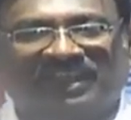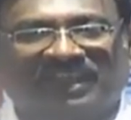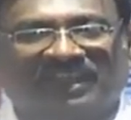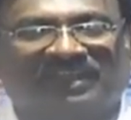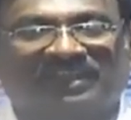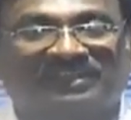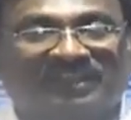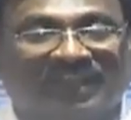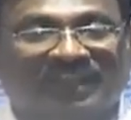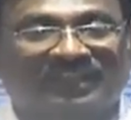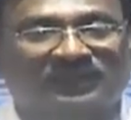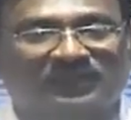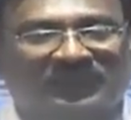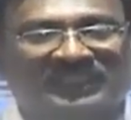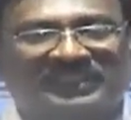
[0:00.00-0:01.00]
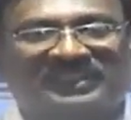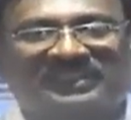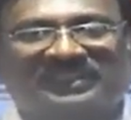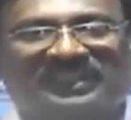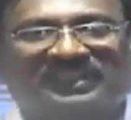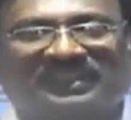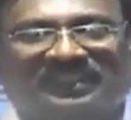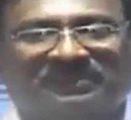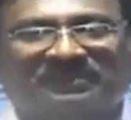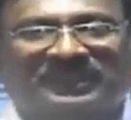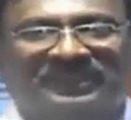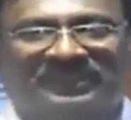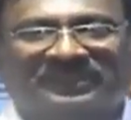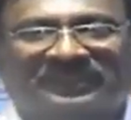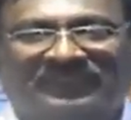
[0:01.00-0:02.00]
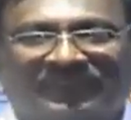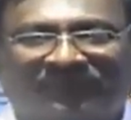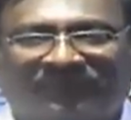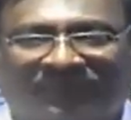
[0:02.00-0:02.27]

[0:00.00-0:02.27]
అక్కడ చాలా స్పష్టంగా కనబడుతుంది